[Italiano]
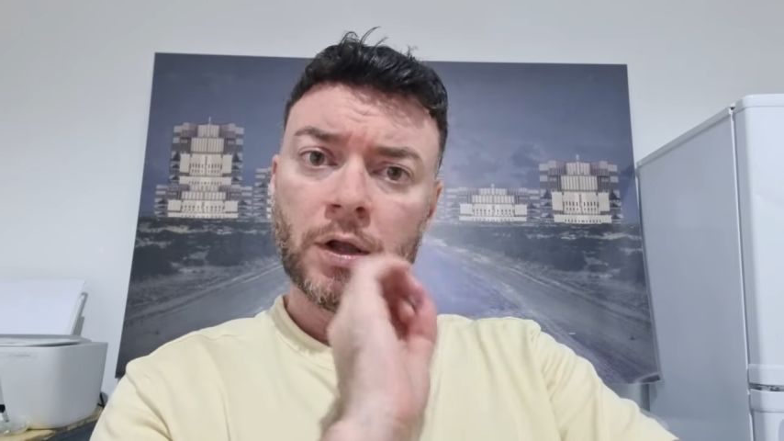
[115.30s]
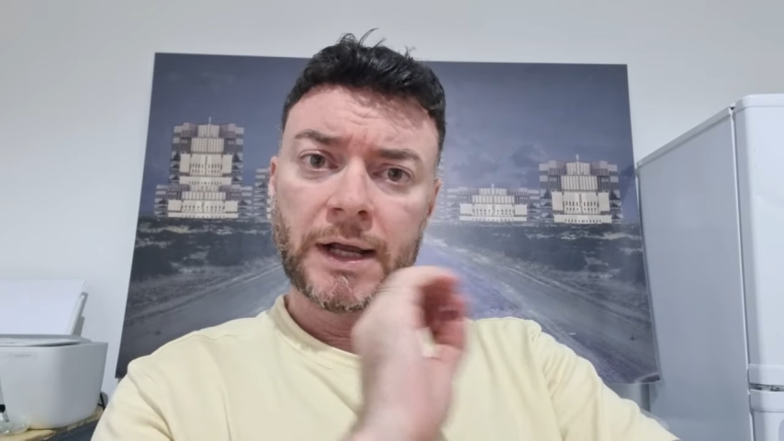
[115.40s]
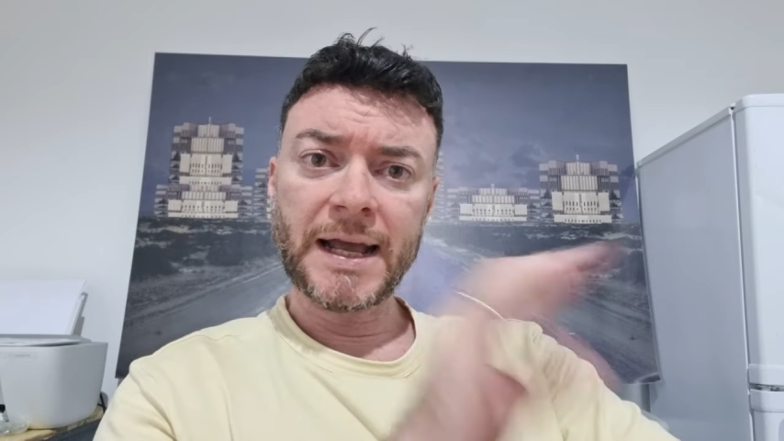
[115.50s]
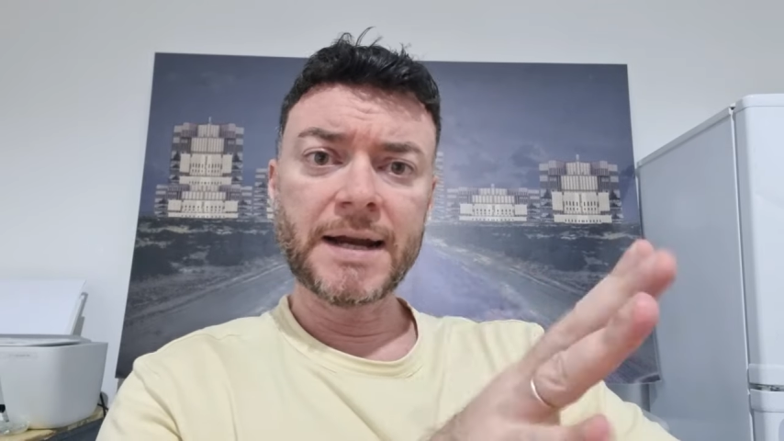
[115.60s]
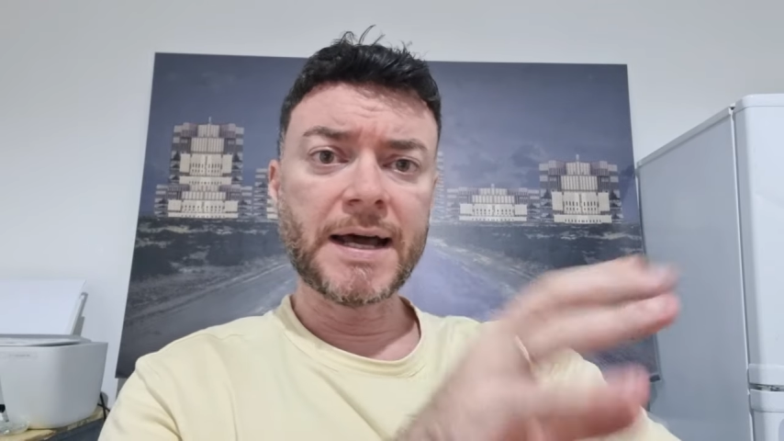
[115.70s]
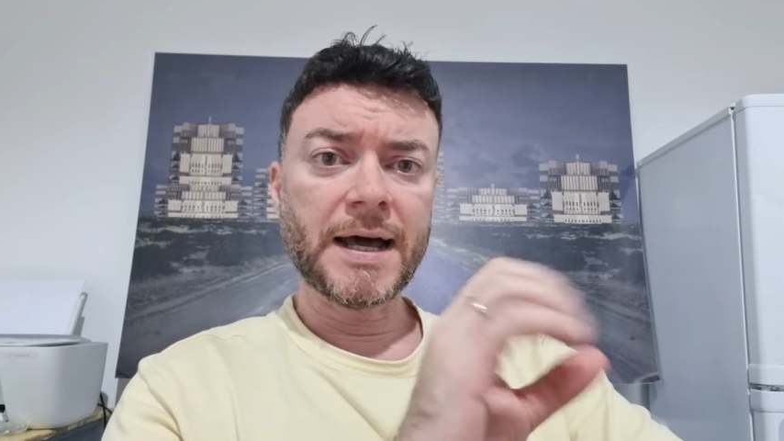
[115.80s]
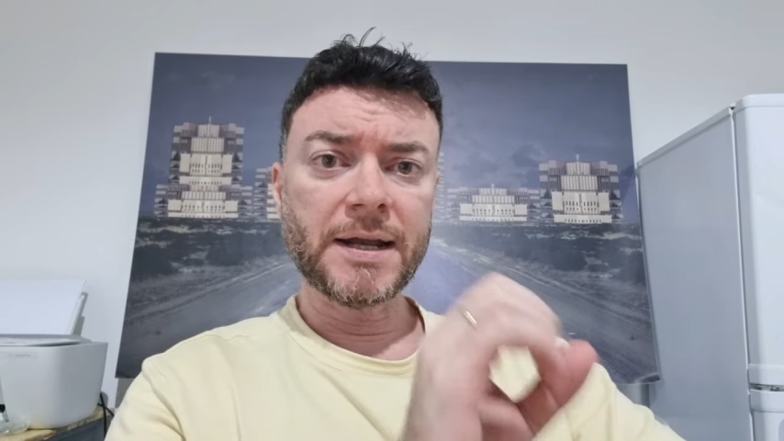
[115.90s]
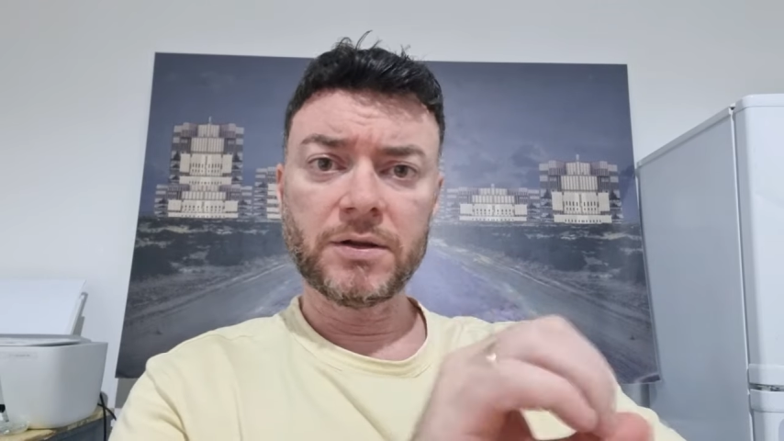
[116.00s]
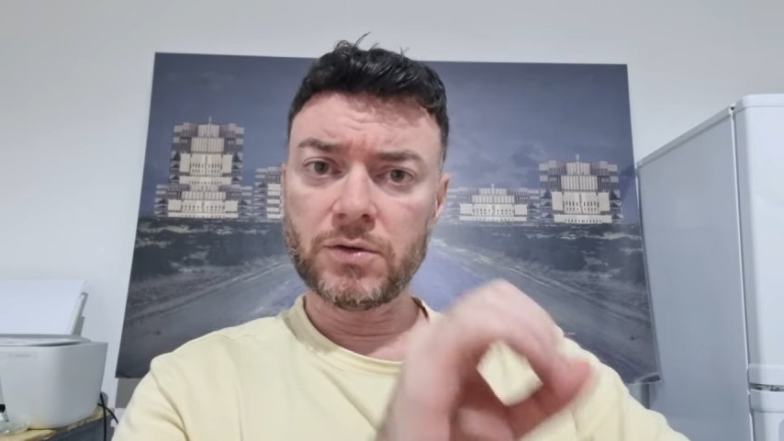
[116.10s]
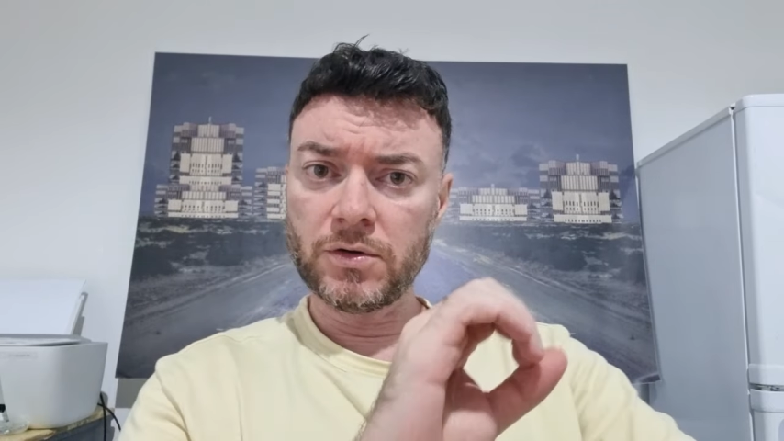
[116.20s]

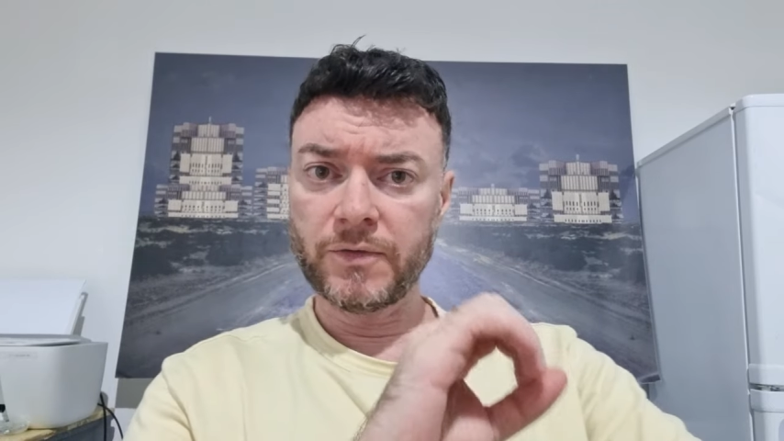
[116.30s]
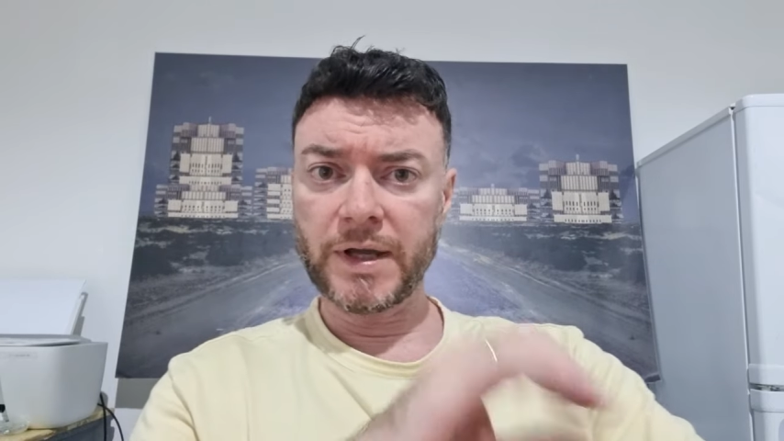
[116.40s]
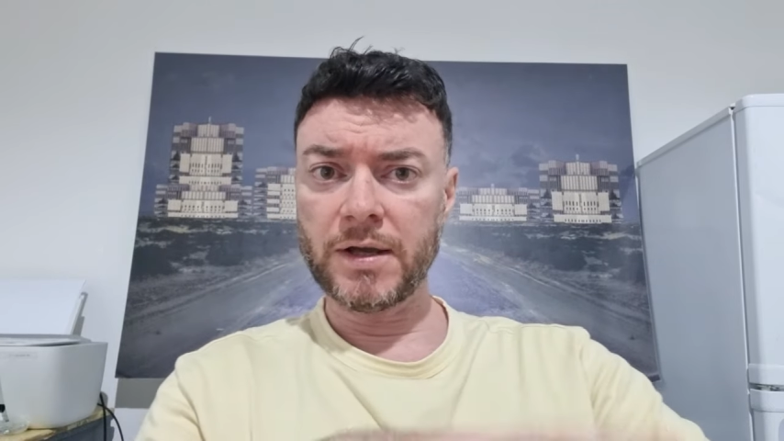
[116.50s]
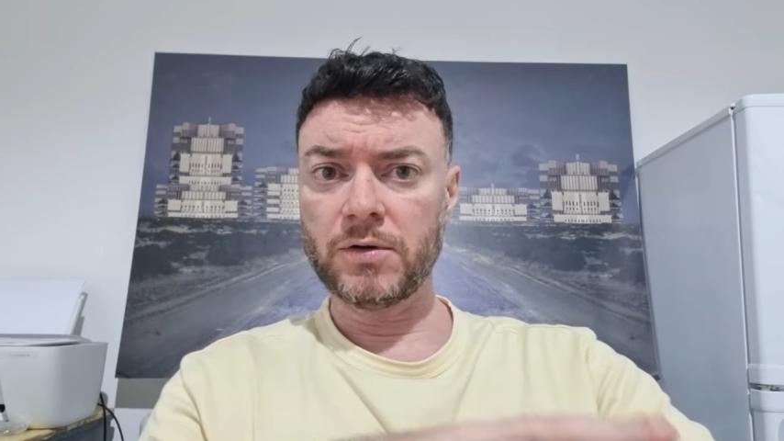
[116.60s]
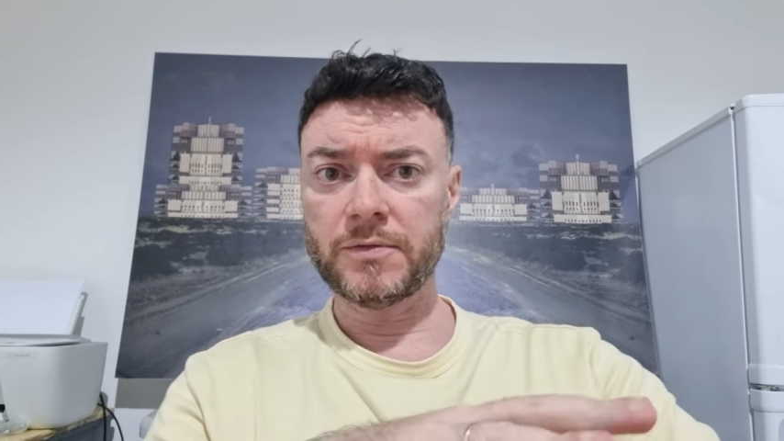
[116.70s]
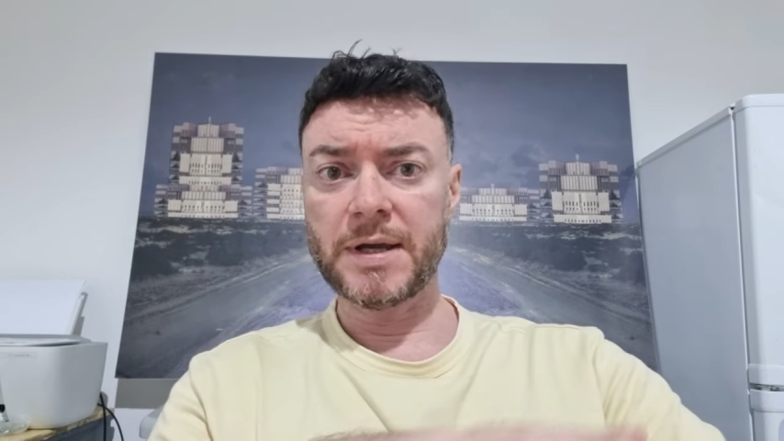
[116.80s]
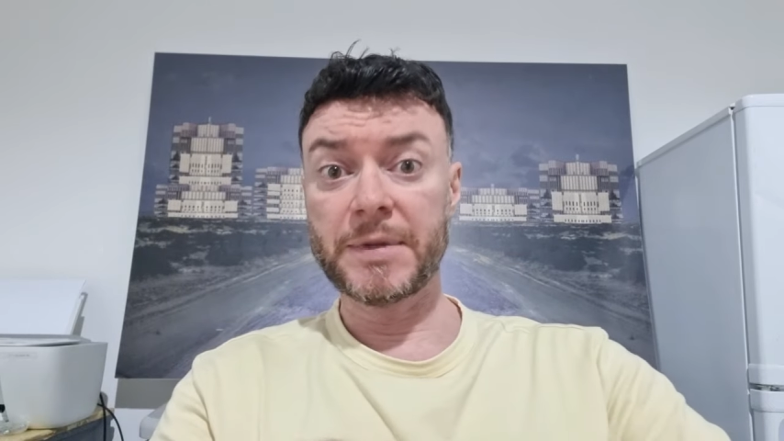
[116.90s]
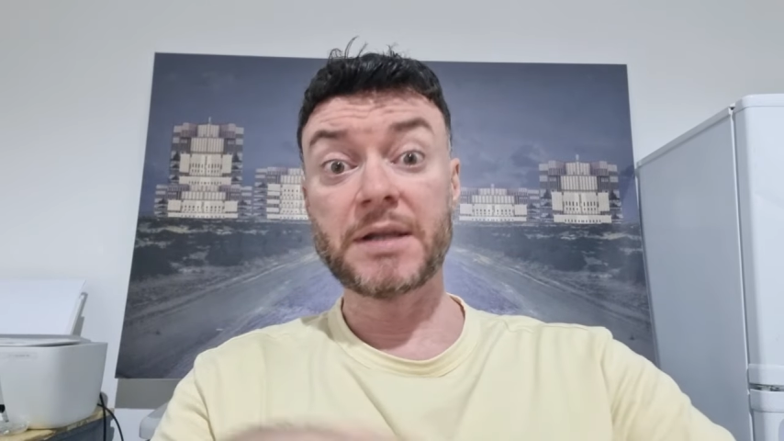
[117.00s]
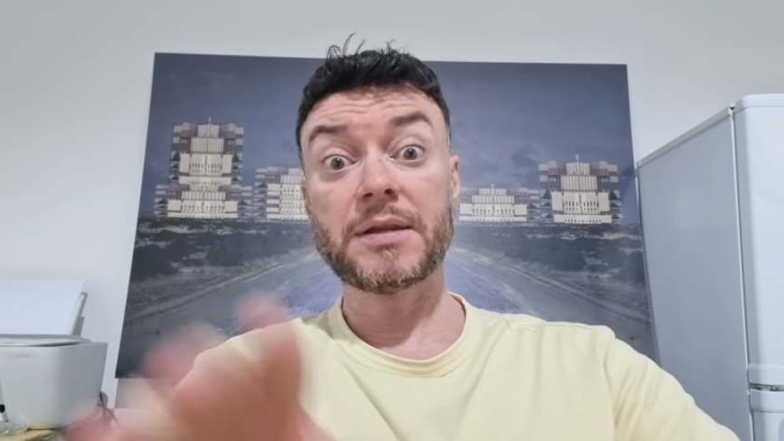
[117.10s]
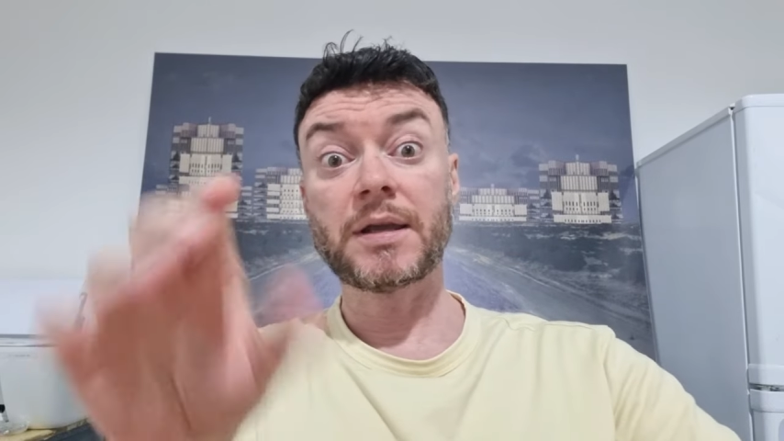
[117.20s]
canale dove
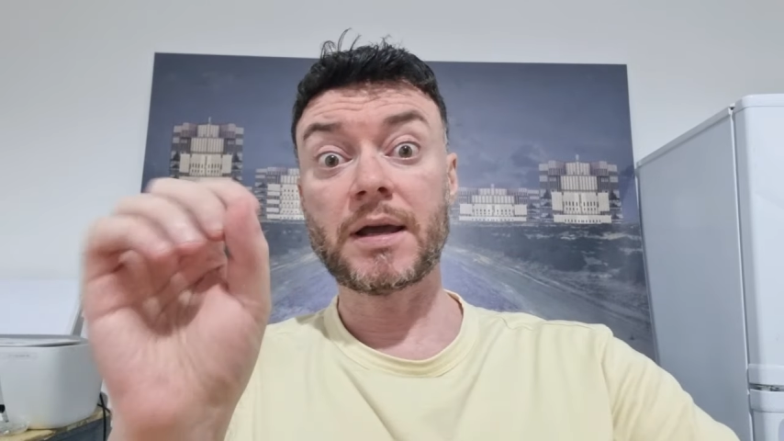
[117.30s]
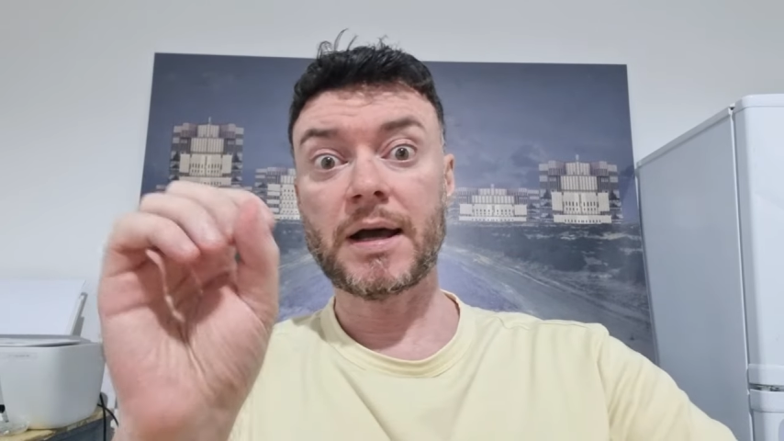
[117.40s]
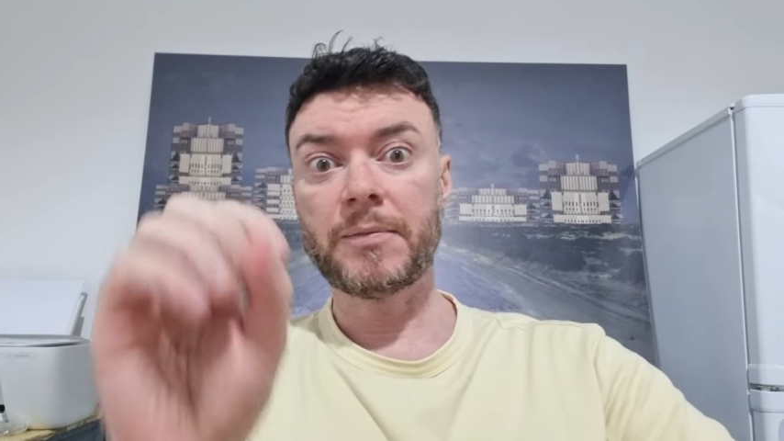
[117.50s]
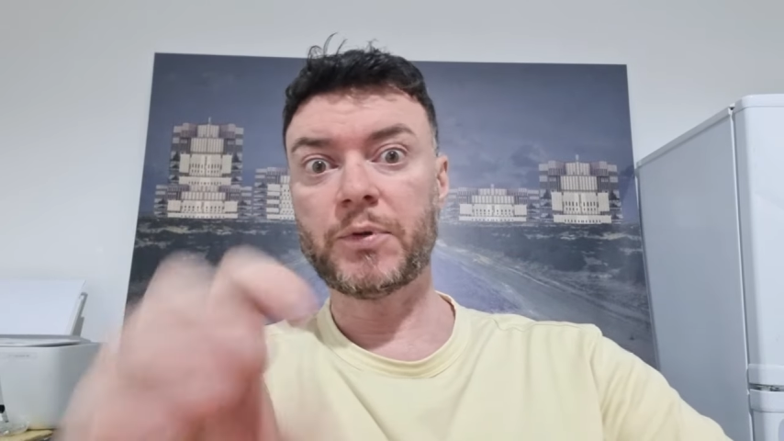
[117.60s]
ovviamente